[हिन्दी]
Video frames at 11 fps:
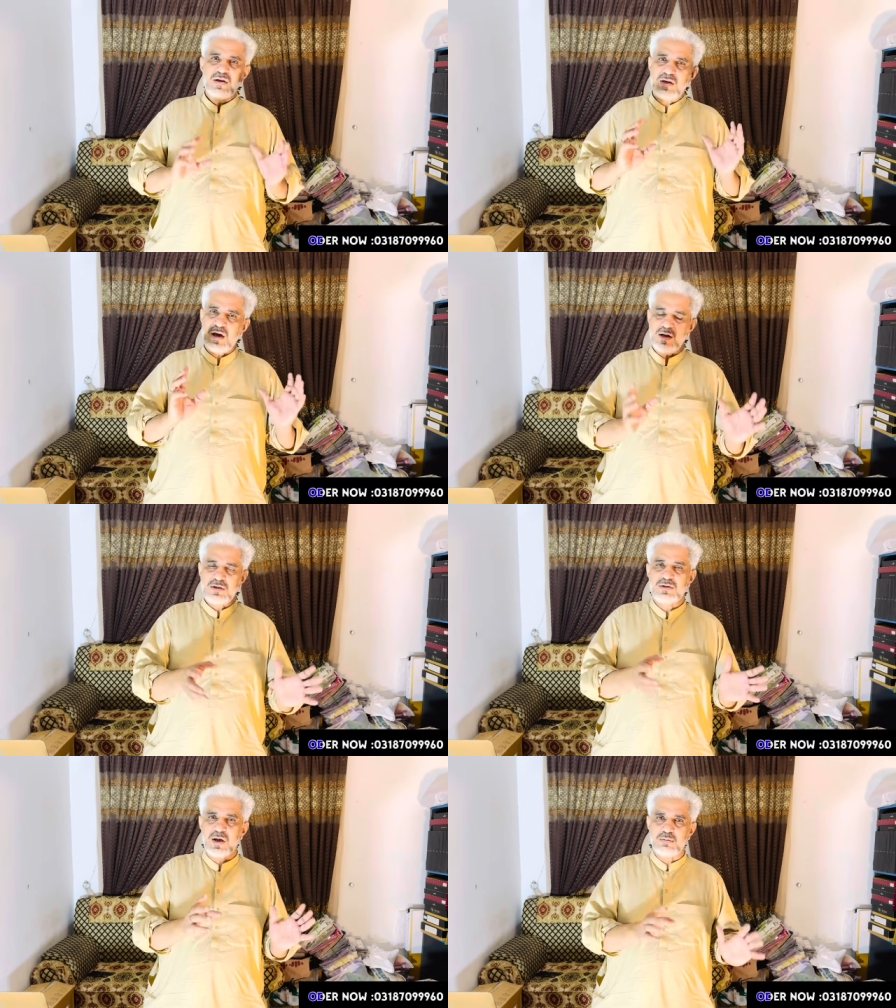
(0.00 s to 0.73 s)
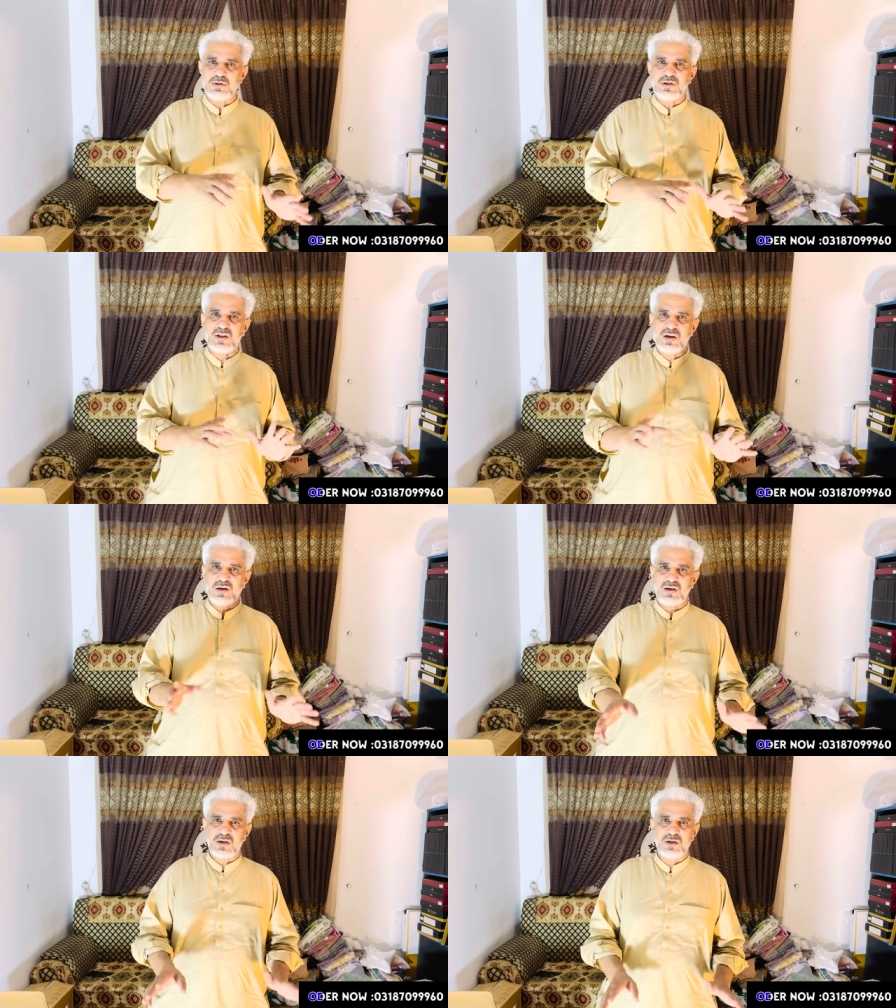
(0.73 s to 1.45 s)
कि हाजी साहब किसी
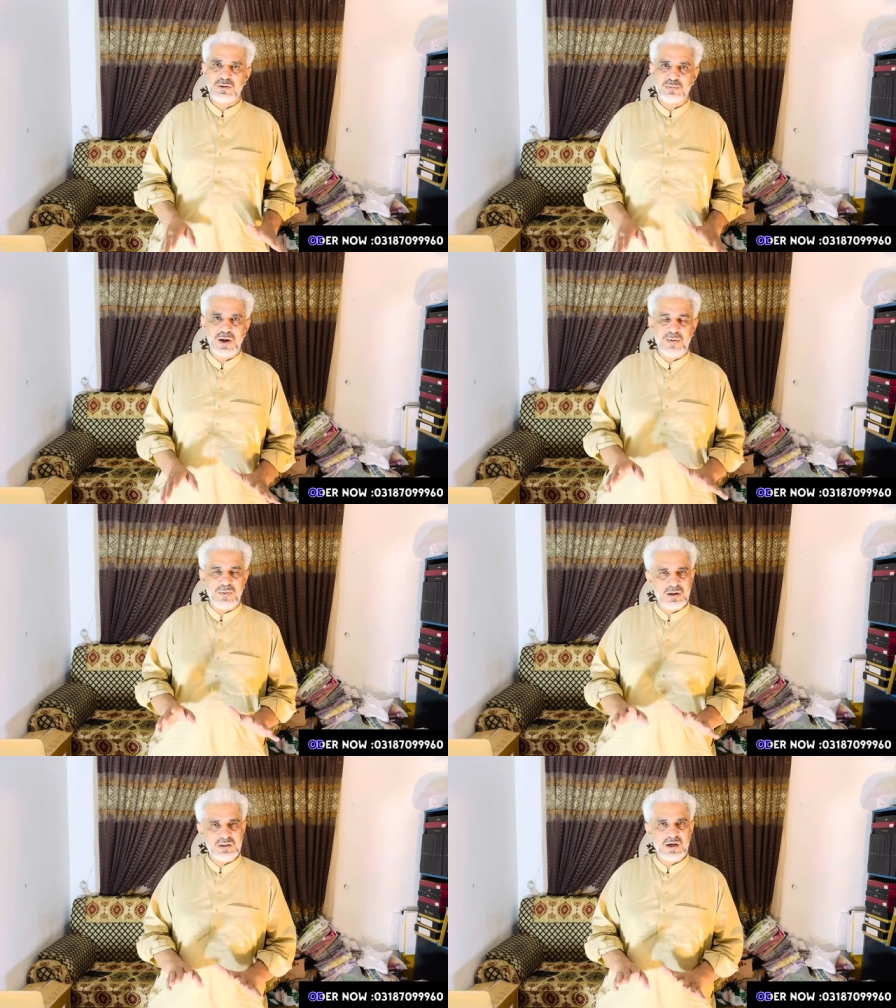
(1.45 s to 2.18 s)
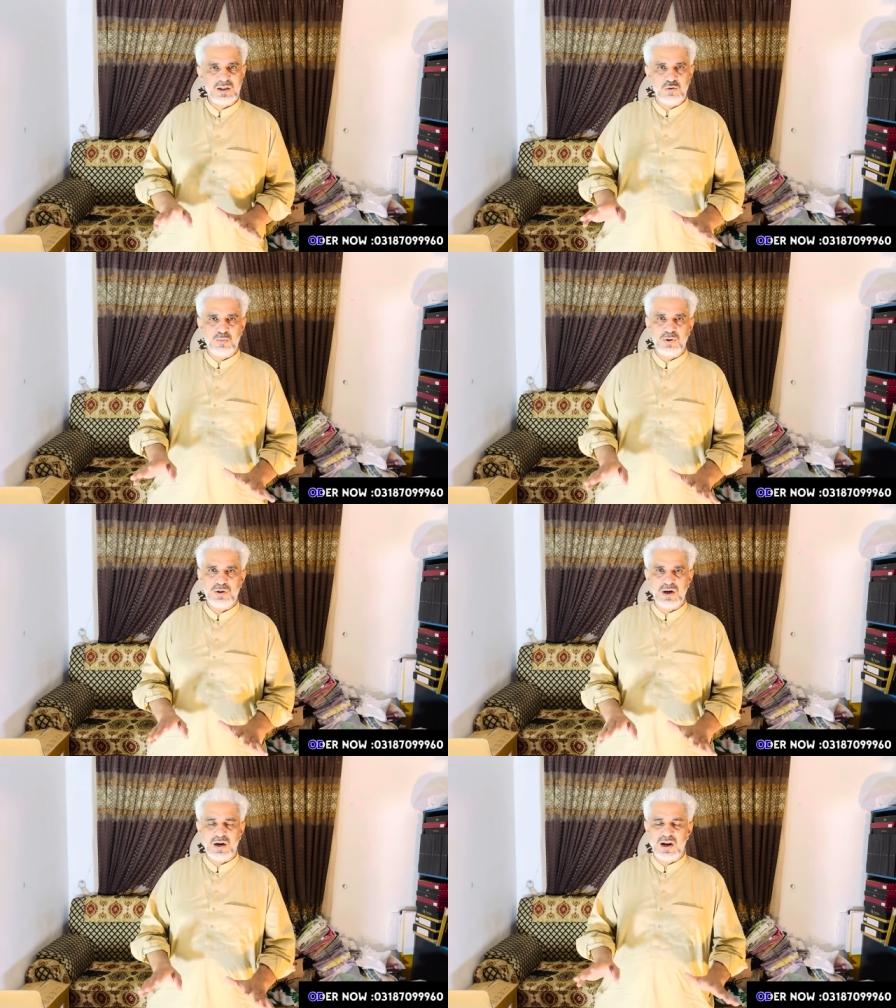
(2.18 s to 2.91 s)
तरीके से इस पर हमारे साथ
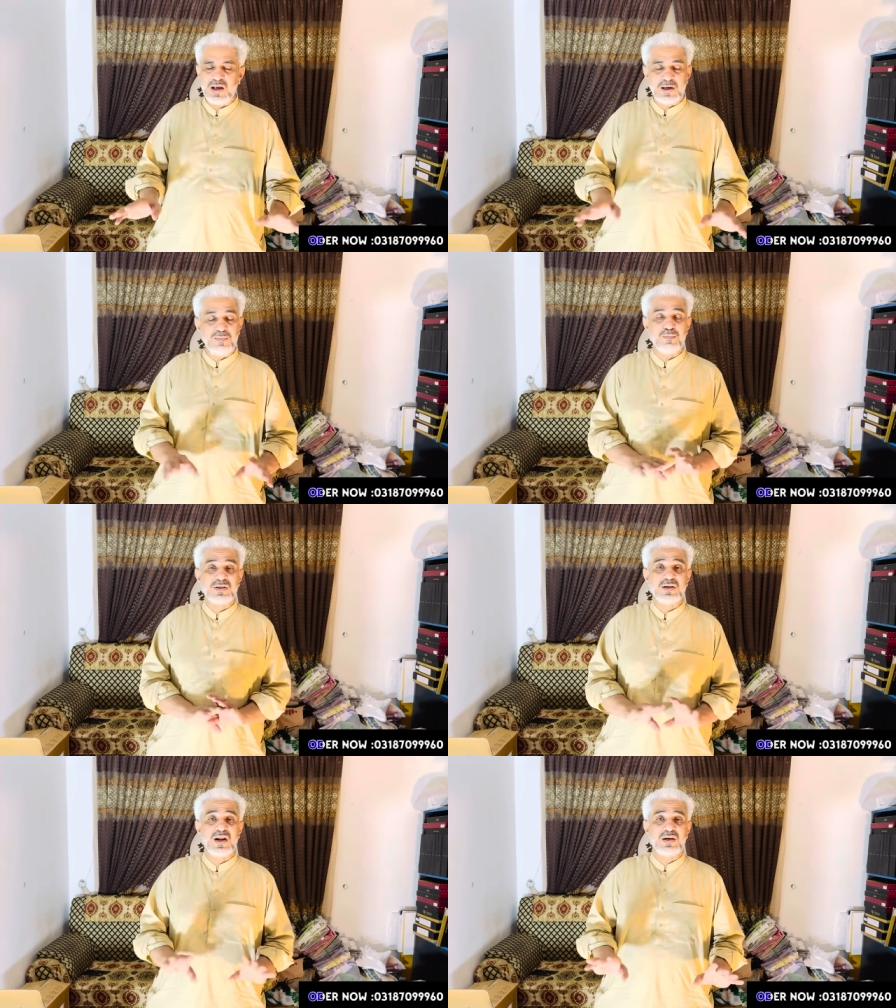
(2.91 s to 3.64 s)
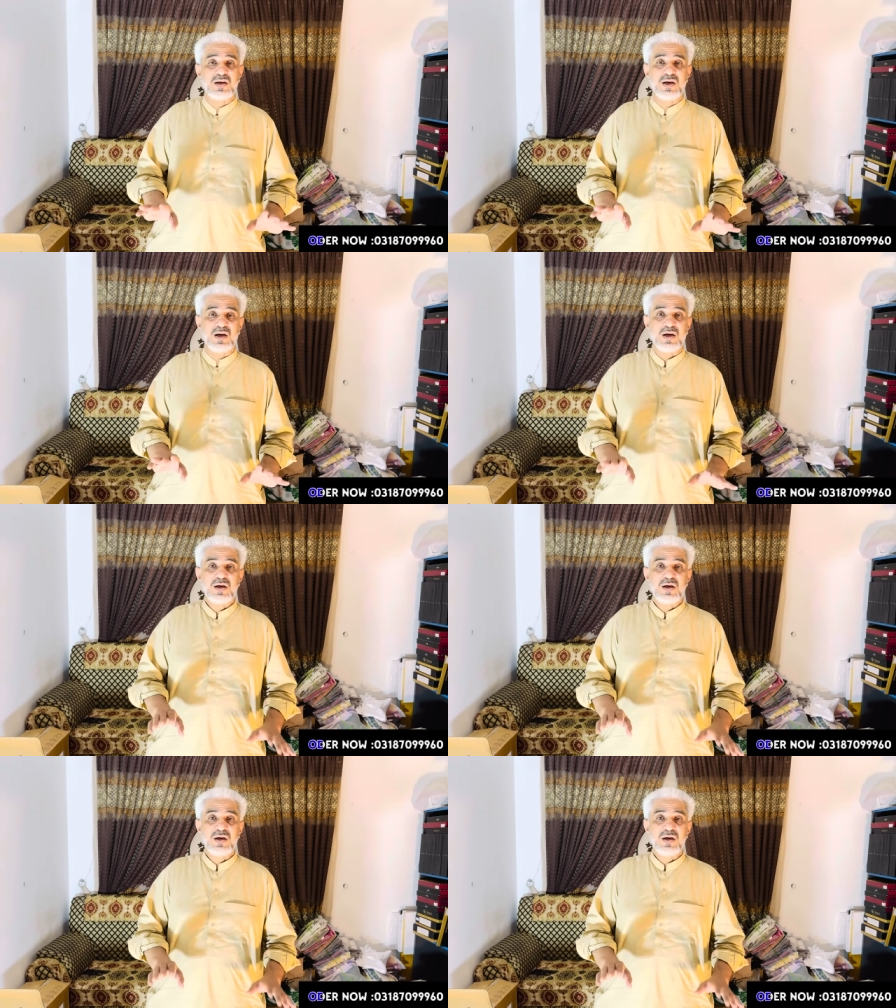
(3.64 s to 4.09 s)
कमेंट करें लेकिन मसला ये है